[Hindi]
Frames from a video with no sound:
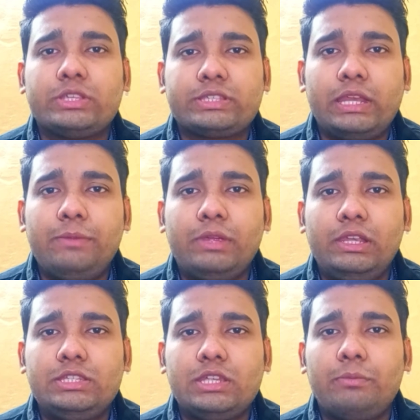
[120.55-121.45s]
सब्सक्राइब कर
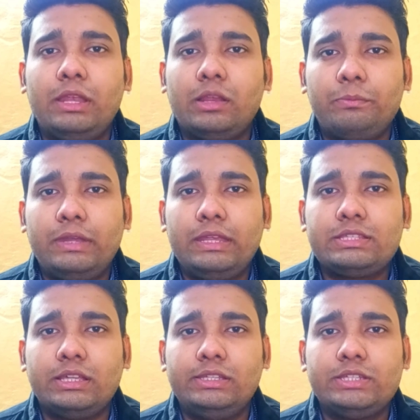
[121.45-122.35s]
लीजिएगा बेलकम
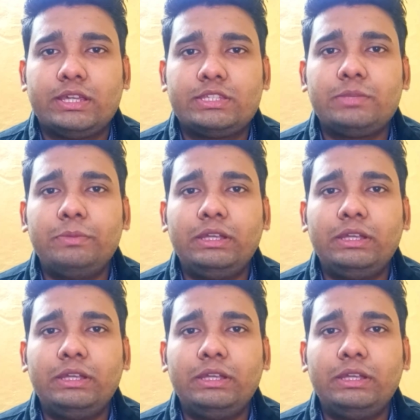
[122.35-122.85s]
प्रेस कर लीजिएगा जिससे मैं